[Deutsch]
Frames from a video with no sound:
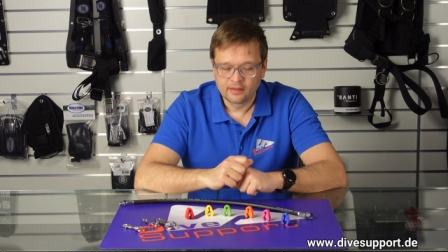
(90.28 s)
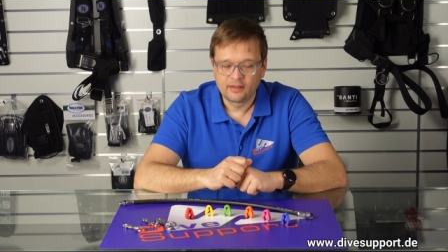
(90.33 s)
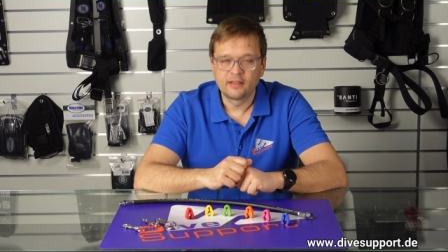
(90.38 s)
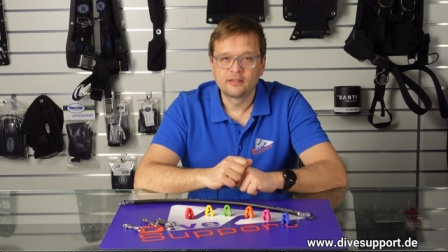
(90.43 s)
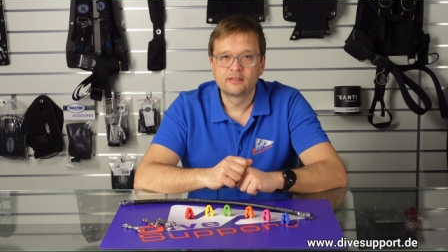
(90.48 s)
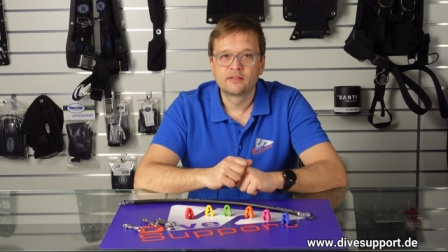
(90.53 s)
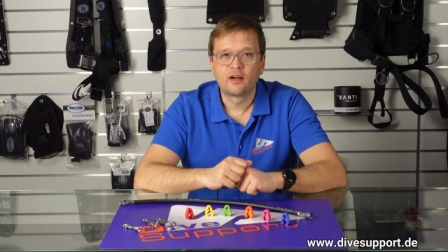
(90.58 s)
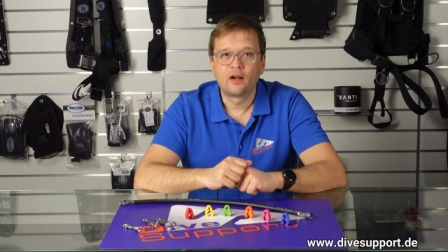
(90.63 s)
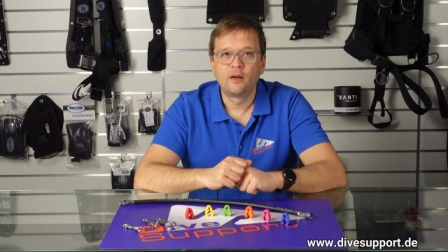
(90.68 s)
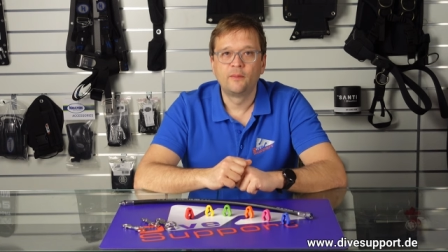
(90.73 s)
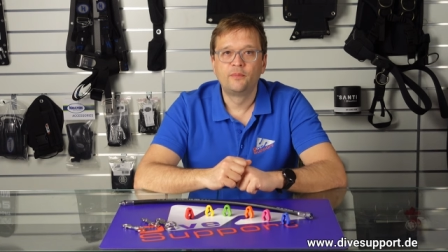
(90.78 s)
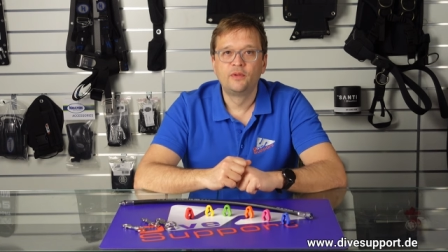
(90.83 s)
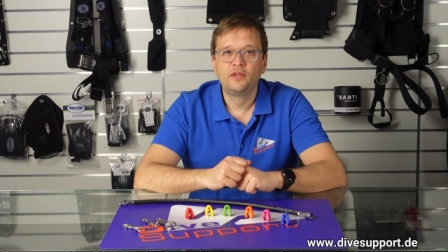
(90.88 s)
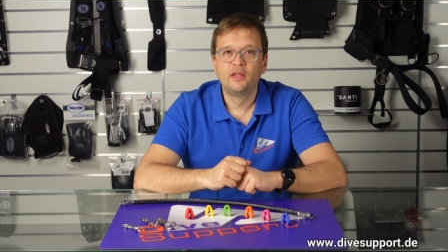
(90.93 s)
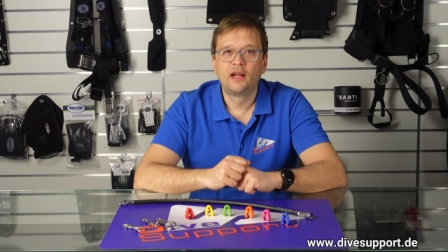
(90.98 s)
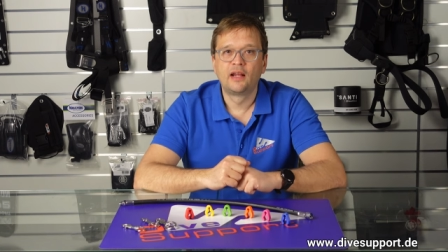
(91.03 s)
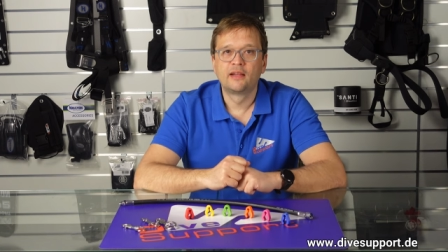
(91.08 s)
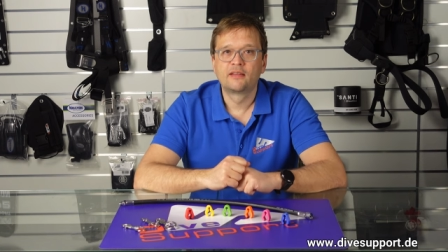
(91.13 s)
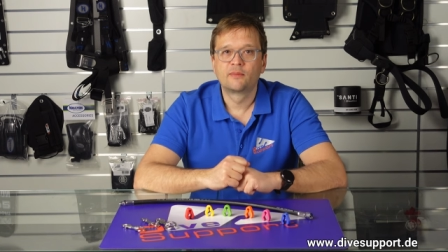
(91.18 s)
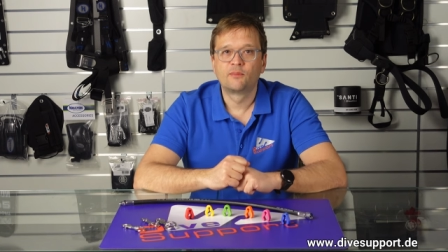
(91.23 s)
deshalb
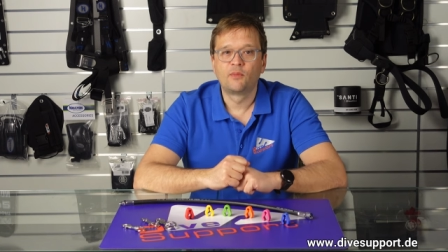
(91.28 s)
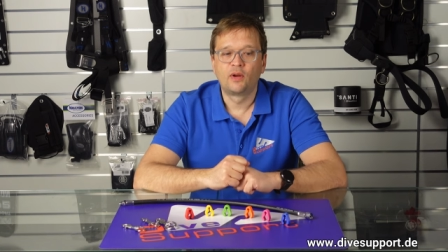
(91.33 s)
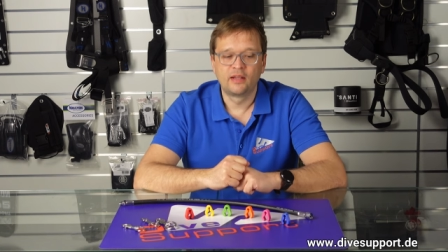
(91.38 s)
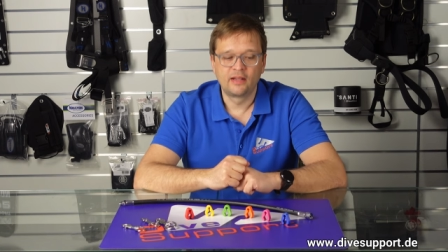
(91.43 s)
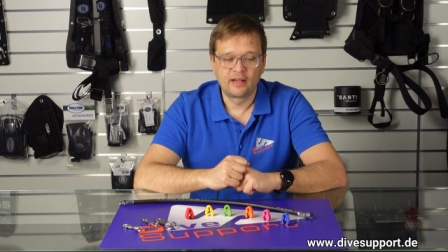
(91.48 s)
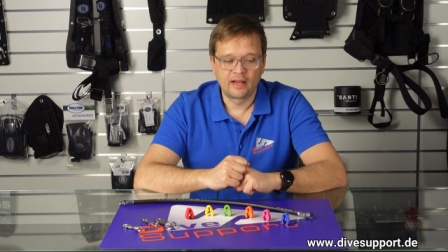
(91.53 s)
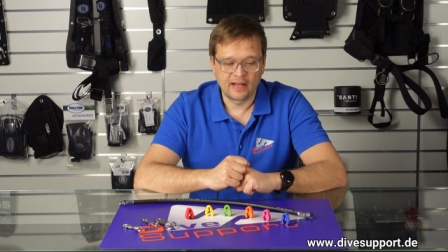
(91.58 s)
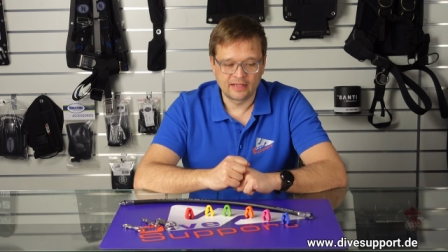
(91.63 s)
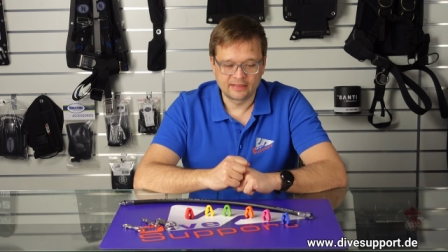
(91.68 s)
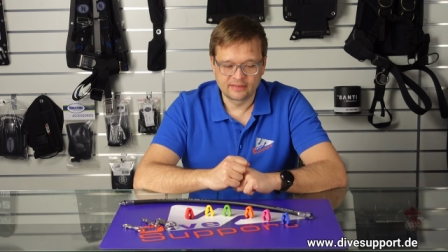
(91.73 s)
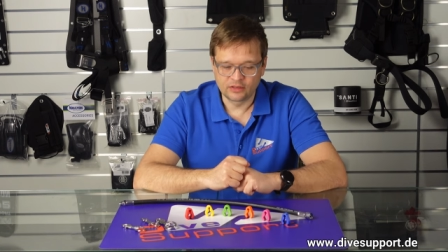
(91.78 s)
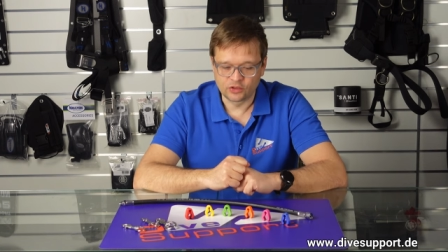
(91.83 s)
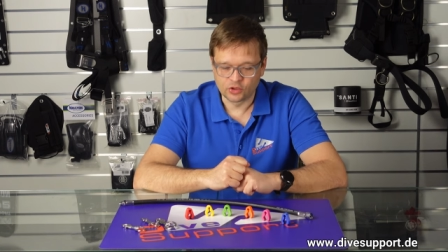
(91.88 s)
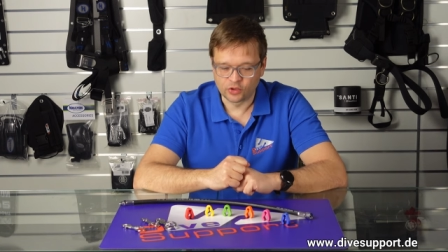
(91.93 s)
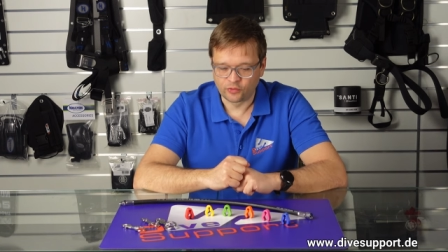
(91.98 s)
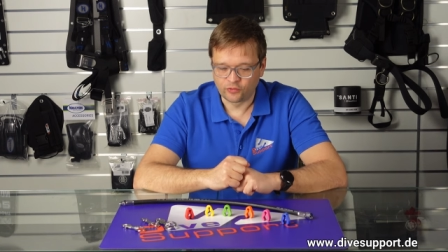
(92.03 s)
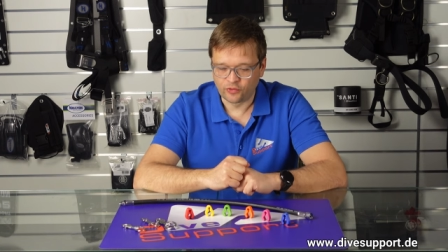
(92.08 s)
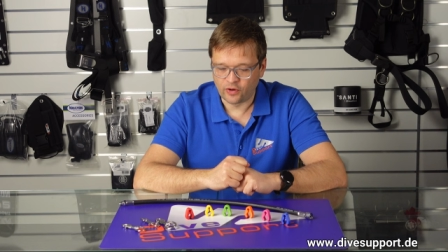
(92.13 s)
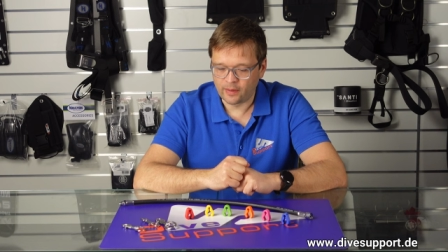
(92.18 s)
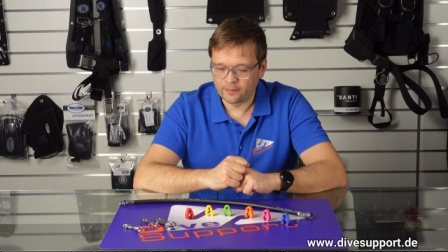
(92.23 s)
hier jetzt mal die
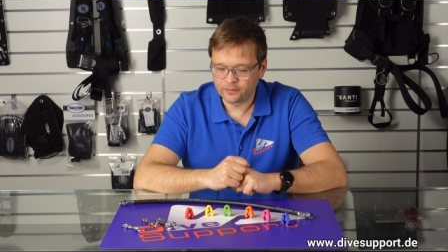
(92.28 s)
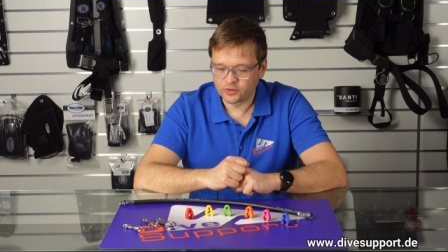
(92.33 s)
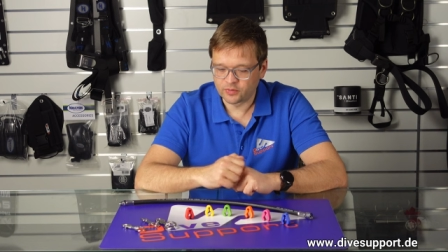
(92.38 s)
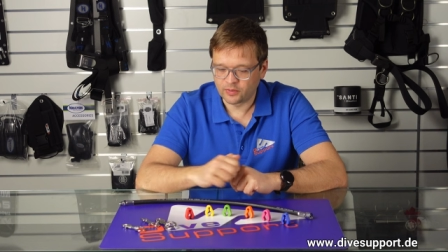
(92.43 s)
klassischen Farben.